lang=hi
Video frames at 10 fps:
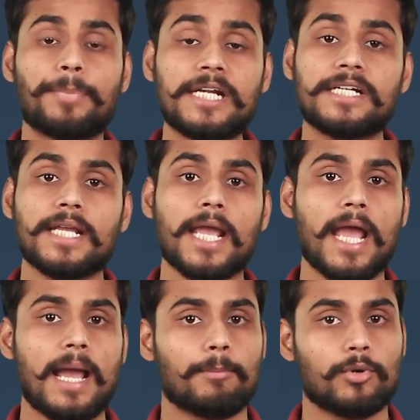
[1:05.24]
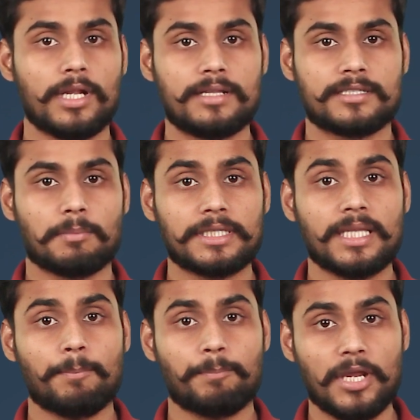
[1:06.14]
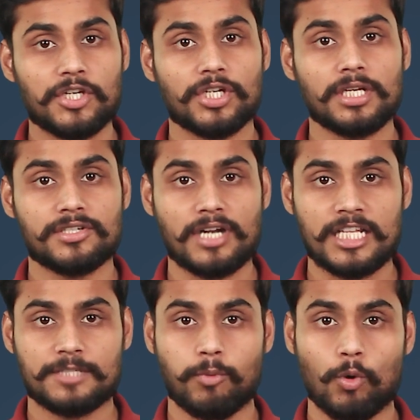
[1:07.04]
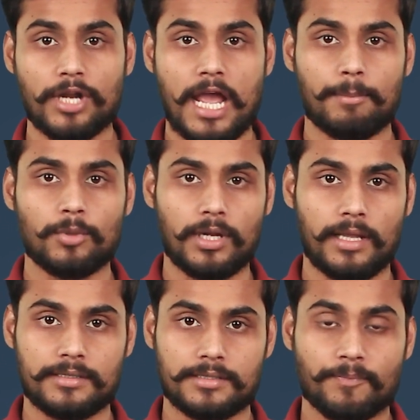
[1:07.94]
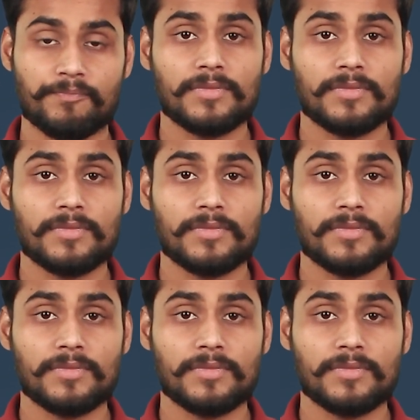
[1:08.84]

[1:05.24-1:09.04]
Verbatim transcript: पीटीए एम्बुलेंस मतलब पेशेंट ट्रांसपोर्ट एम्बुलेंस